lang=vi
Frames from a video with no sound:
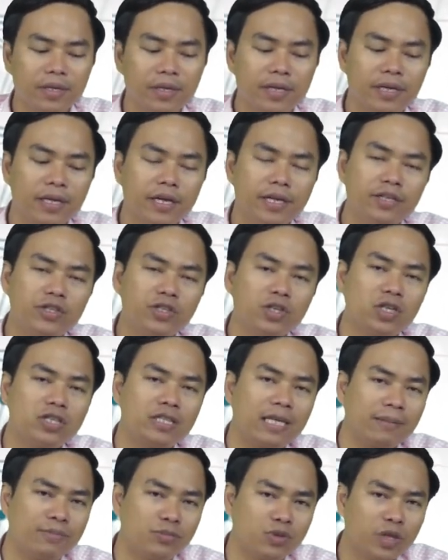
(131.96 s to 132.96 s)
khiến cho
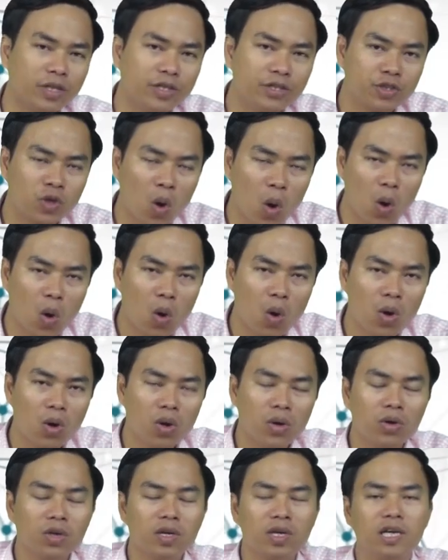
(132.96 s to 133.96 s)
giảm doanh số
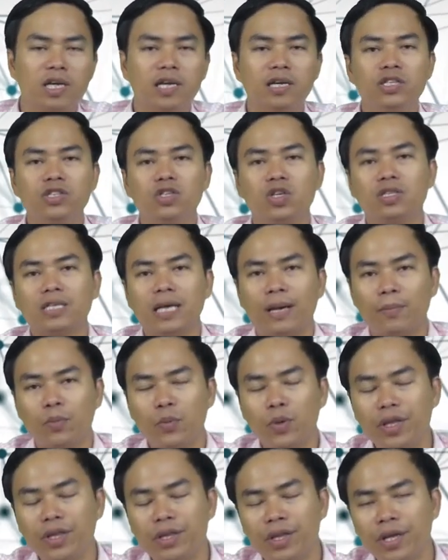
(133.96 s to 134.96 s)
khiến cho giảm
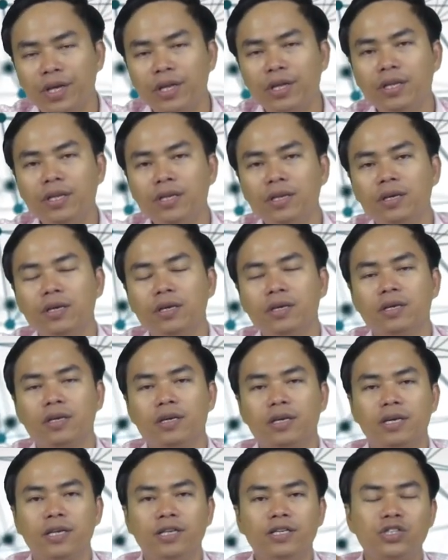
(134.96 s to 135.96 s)
uy tín
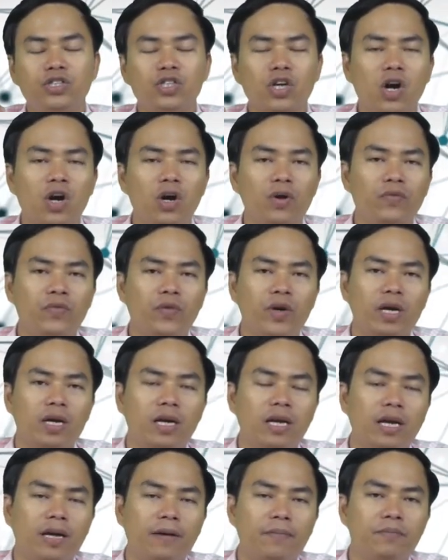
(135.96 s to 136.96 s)
khiến cho
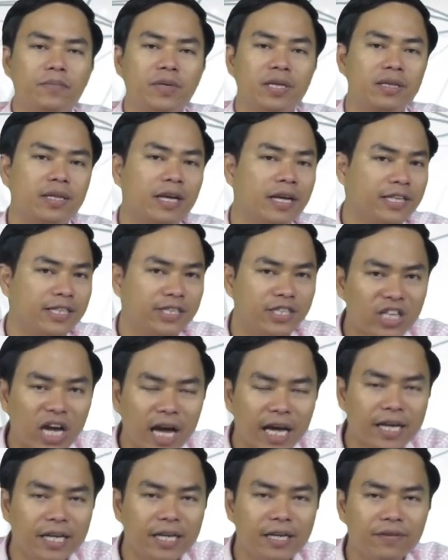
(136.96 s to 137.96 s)
việc là bị tẩy
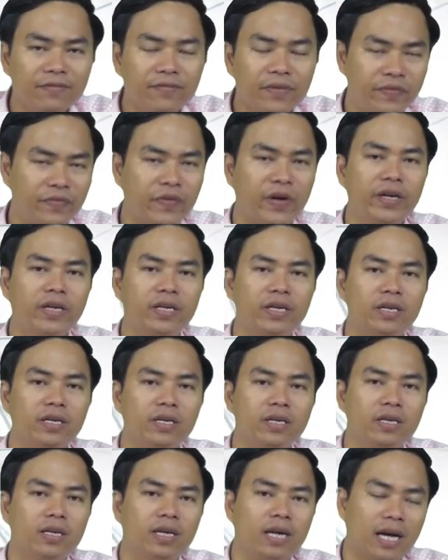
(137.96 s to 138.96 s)
chay vân vân
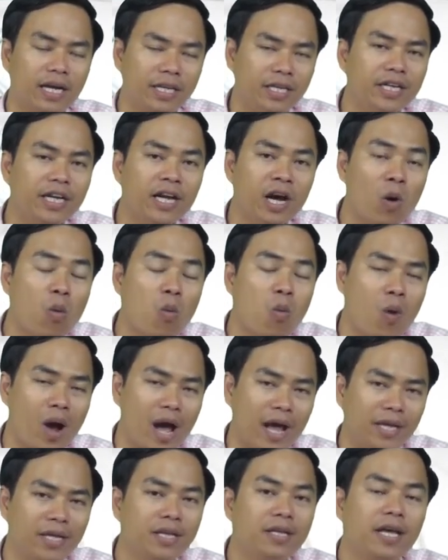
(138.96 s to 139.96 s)
à, những cái hậu
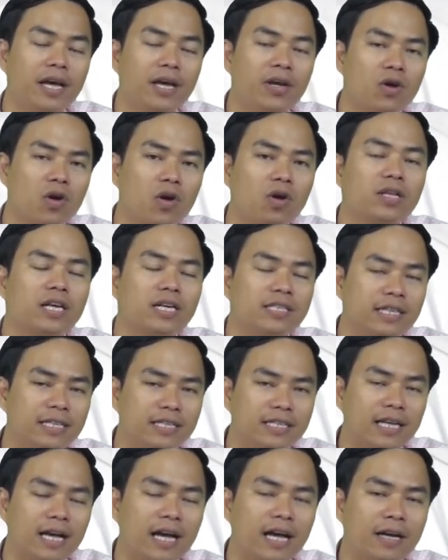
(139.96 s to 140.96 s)
quả như thế nó có thể
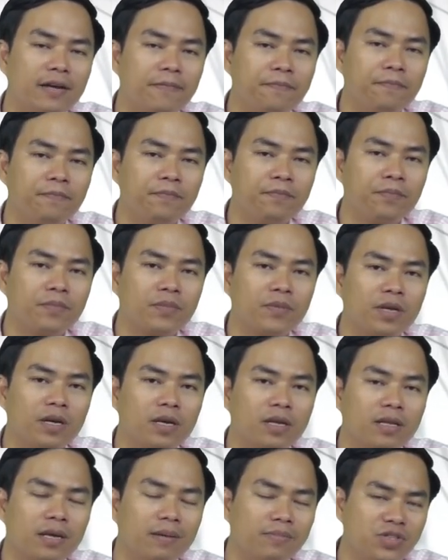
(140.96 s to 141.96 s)
xảy ra
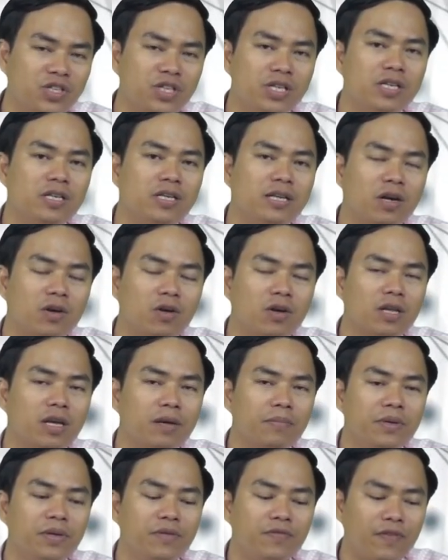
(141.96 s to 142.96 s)
à, thậm chí là có
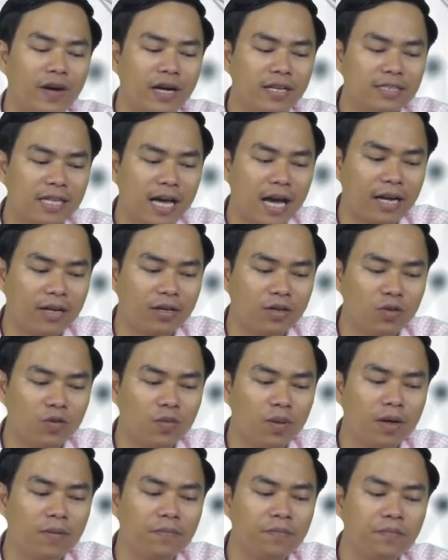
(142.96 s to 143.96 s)
thể bị phá sản
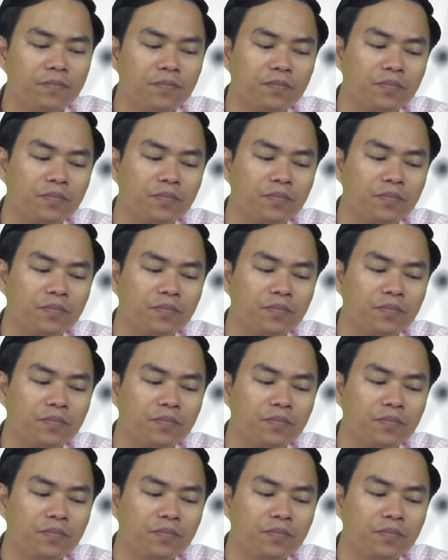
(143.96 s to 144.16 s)
đúng không